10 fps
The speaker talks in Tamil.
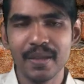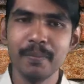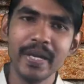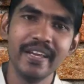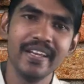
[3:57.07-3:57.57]

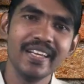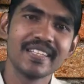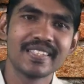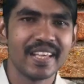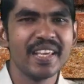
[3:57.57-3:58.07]
இப்படி
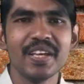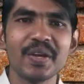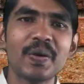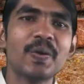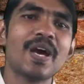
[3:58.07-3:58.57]

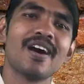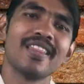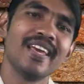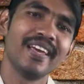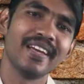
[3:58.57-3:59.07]

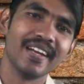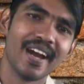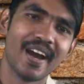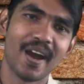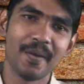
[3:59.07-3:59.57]
செய்யக்கூடாதே
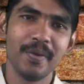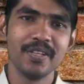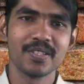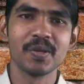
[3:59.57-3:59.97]
அப்படின்னு